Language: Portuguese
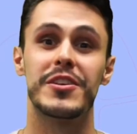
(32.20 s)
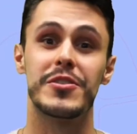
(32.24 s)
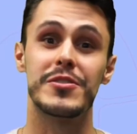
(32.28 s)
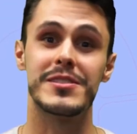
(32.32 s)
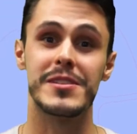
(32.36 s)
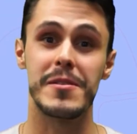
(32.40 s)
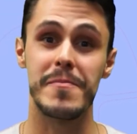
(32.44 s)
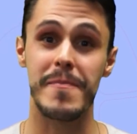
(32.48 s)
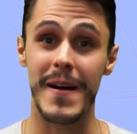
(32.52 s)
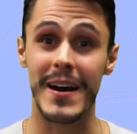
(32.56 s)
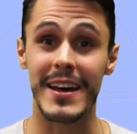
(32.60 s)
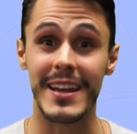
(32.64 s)
Então eu
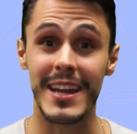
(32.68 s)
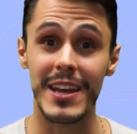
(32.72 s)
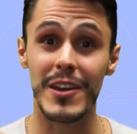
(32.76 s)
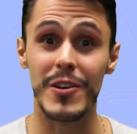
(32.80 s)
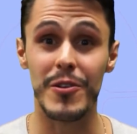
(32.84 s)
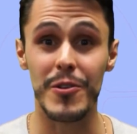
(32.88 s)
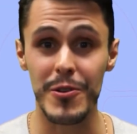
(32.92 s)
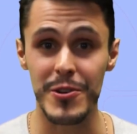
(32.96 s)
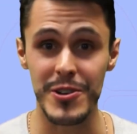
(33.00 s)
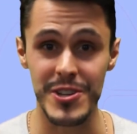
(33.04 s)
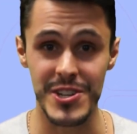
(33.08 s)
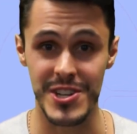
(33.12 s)
separei
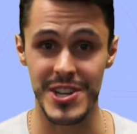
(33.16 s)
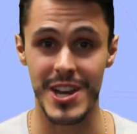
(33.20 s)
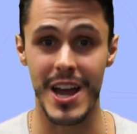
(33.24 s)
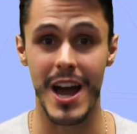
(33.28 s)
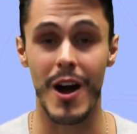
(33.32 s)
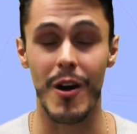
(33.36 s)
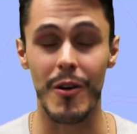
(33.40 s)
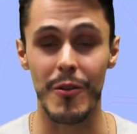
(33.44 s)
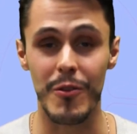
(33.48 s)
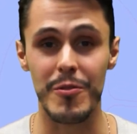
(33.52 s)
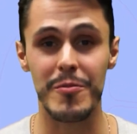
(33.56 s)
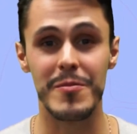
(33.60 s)
hoje
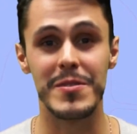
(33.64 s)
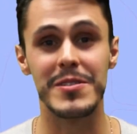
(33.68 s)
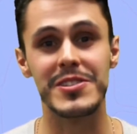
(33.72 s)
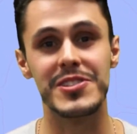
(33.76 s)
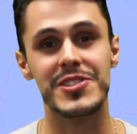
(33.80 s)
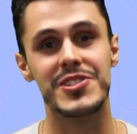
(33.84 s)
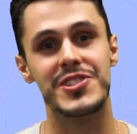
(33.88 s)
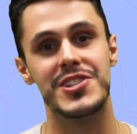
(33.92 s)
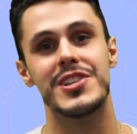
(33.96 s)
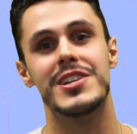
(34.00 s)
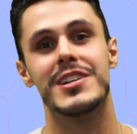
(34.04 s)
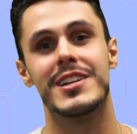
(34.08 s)

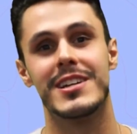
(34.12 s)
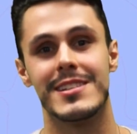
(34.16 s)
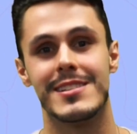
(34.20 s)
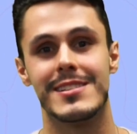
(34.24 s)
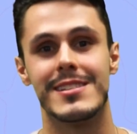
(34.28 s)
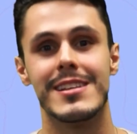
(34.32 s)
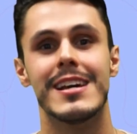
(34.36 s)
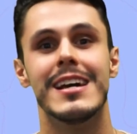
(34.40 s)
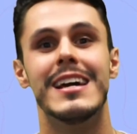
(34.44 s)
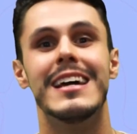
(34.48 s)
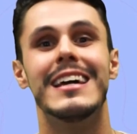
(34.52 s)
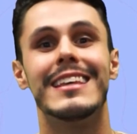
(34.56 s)
algumas
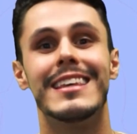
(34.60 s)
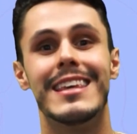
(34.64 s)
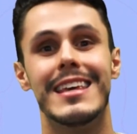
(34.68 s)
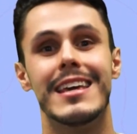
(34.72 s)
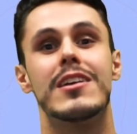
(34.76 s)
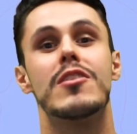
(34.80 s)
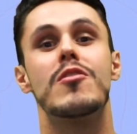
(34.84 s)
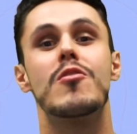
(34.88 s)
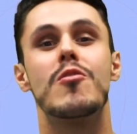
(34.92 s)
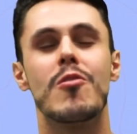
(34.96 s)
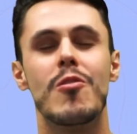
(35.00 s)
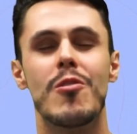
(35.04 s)
dicas
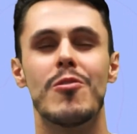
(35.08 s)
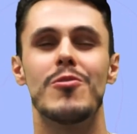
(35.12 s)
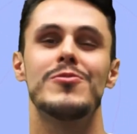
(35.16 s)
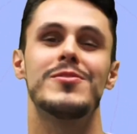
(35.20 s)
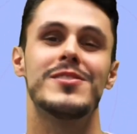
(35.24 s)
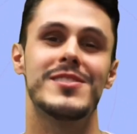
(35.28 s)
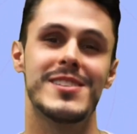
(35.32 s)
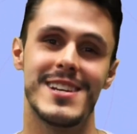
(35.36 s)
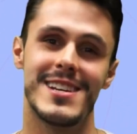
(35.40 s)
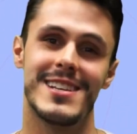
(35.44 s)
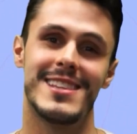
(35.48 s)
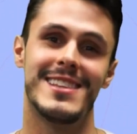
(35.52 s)
que com
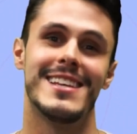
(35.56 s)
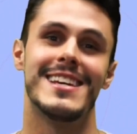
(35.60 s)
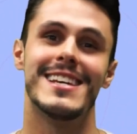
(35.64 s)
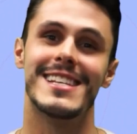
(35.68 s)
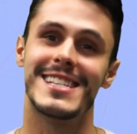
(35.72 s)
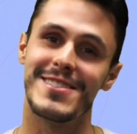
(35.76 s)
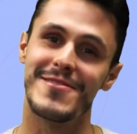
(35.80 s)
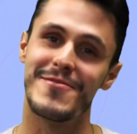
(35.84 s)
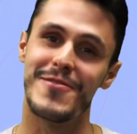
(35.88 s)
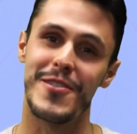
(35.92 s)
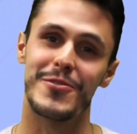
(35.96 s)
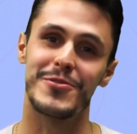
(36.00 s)

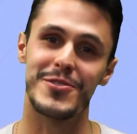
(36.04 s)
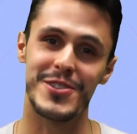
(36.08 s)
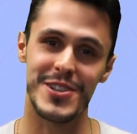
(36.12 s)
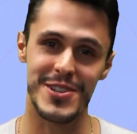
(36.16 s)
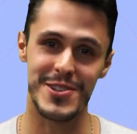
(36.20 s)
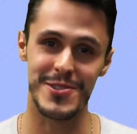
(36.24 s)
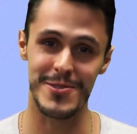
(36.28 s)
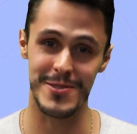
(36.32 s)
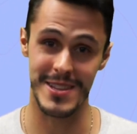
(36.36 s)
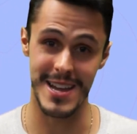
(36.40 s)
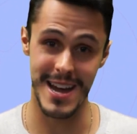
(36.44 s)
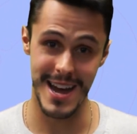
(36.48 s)
certeza vão te
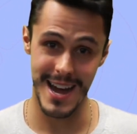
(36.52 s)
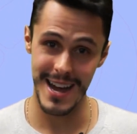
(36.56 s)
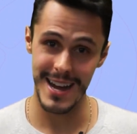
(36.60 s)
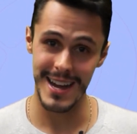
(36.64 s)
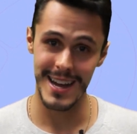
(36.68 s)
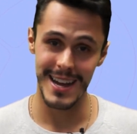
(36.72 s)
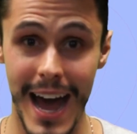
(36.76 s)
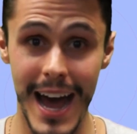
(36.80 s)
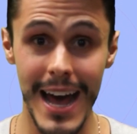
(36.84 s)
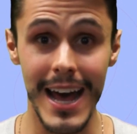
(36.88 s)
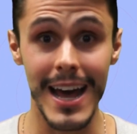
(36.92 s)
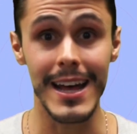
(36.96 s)
ajudar
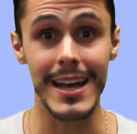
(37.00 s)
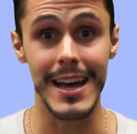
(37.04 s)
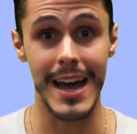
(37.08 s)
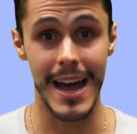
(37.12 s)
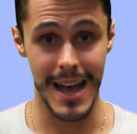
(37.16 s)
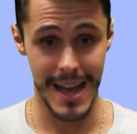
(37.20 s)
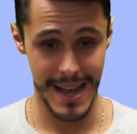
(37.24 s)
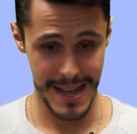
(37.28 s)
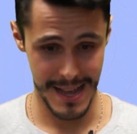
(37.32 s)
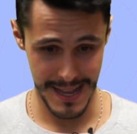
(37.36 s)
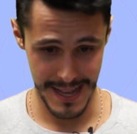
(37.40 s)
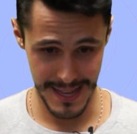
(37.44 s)
a
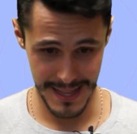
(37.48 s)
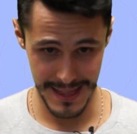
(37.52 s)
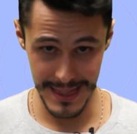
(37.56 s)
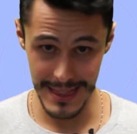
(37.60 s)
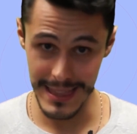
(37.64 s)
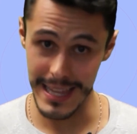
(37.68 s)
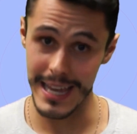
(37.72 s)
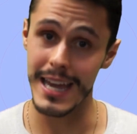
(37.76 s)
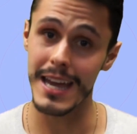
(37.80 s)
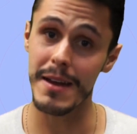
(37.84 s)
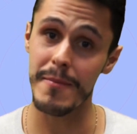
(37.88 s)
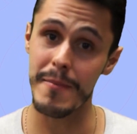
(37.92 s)

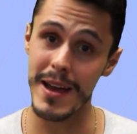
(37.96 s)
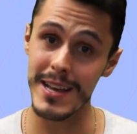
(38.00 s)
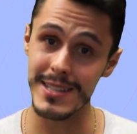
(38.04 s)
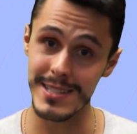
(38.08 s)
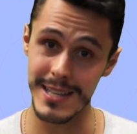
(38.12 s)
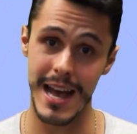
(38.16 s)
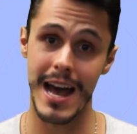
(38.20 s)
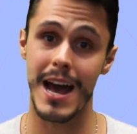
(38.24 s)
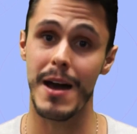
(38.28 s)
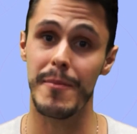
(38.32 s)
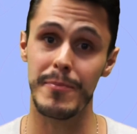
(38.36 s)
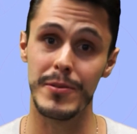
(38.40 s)
ler mais
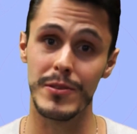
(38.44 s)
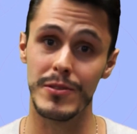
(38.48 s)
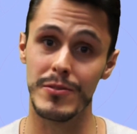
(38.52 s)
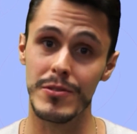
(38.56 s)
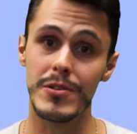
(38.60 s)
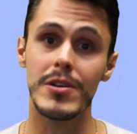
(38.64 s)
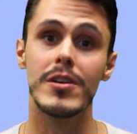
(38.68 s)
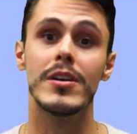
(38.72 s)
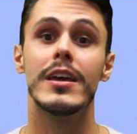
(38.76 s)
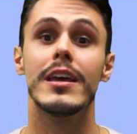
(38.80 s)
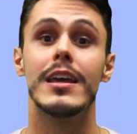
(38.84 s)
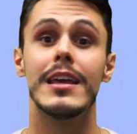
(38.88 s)

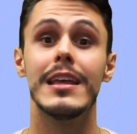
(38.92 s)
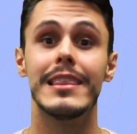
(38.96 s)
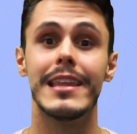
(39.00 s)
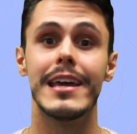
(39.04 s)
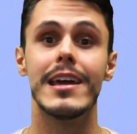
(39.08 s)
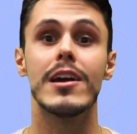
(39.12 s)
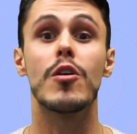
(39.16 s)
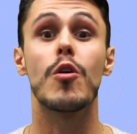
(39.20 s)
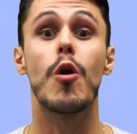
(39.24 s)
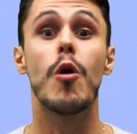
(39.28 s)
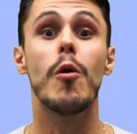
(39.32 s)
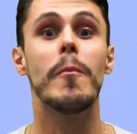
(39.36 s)
rápido e
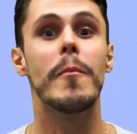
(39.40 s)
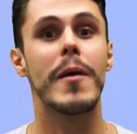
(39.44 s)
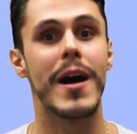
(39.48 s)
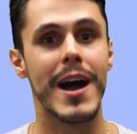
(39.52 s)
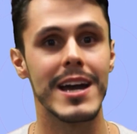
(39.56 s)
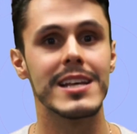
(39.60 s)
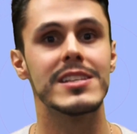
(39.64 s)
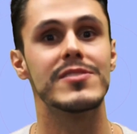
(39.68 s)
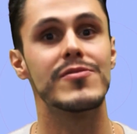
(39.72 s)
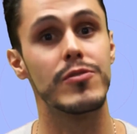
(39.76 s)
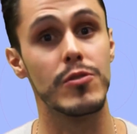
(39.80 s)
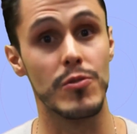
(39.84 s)
ler com
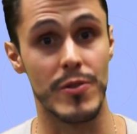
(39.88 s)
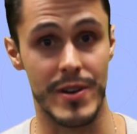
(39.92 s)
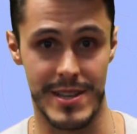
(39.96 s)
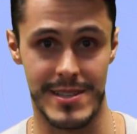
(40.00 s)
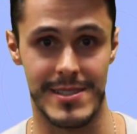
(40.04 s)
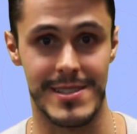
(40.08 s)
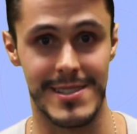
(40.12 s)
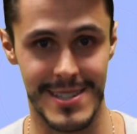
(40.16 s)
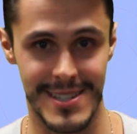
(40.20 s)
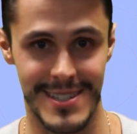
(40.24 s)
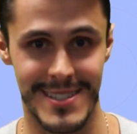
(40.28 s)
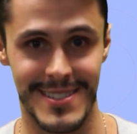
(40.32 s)
mais
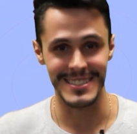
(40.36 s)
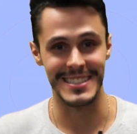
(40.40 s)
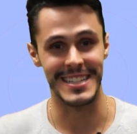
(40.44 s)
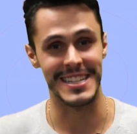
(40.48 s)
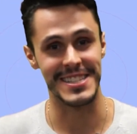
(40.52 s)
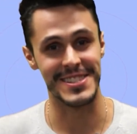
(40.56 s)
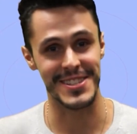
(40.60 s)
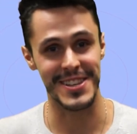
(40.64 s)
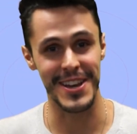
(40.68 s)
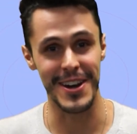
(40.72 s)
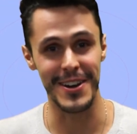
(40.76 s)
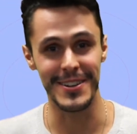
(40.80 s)
fluência.
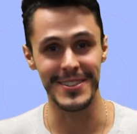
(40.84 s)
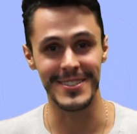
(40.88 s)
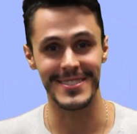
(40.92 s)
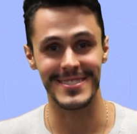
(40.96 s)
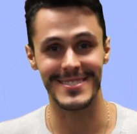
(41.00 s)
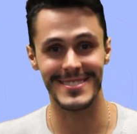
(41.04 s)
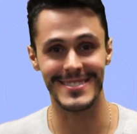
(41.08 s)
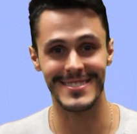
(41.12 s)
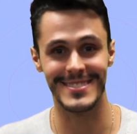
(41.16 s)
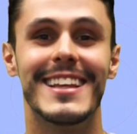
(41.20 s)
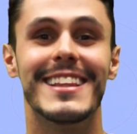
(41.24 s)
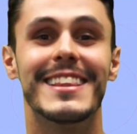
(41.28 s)
Let's go?
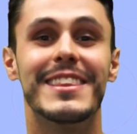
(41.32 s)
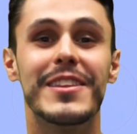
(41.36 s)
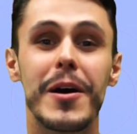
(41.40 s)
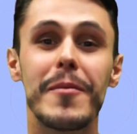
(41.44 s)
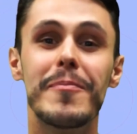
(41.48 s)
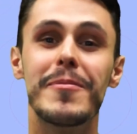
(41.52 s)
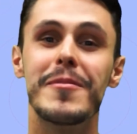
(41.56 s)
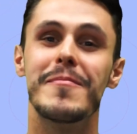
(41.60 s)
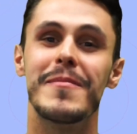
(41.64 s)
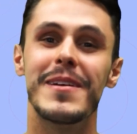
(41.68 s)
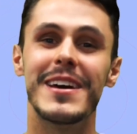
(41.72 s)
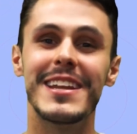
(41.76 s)
Então a
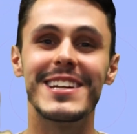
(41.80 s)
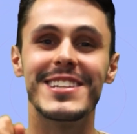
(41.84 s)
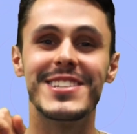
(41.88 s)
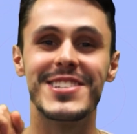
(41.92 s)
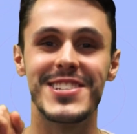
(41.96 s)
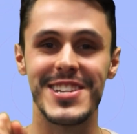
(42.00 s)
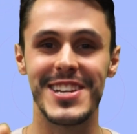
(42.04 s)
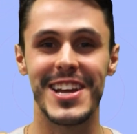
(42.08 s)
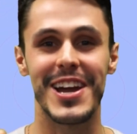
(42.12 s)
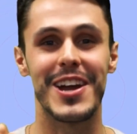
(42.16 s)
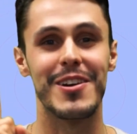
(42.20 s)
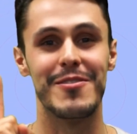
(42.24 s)
primeira
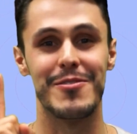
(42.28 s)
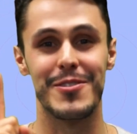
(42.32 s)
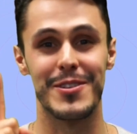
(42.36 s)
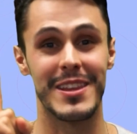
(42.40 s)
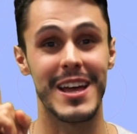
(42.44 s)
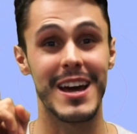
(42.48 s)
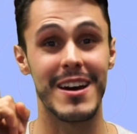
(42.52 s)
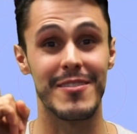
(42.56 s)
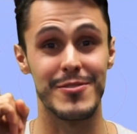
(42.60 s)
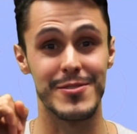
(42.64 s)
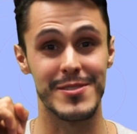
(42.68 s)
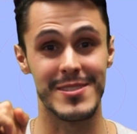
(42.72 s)
dica que eu vou
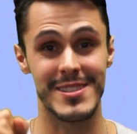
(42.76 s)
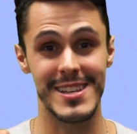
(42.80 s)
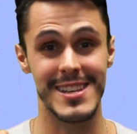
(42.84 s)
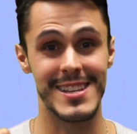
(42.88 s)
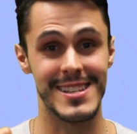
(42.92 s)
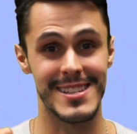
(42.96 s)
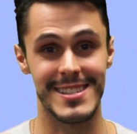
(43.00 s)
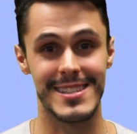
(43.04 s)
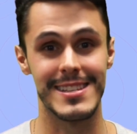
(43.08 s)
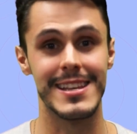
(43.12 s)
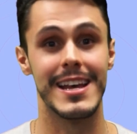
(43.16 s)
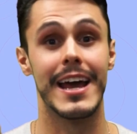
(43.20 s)
dar a
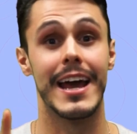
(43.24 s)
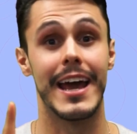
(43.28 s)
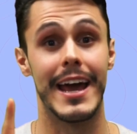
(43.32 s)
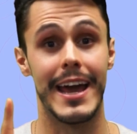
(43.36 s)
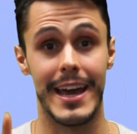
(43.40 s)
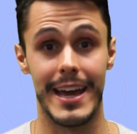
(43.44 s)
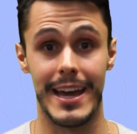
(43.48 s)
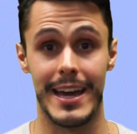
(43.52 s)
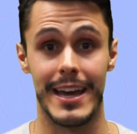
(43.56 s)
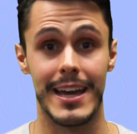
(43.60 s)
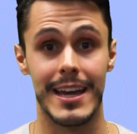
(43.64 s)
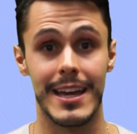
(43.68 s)
vocês
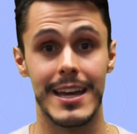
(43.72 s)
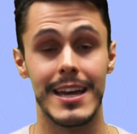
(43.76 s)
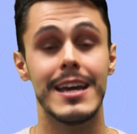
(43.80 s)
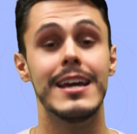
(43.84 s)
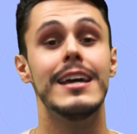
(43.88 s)
é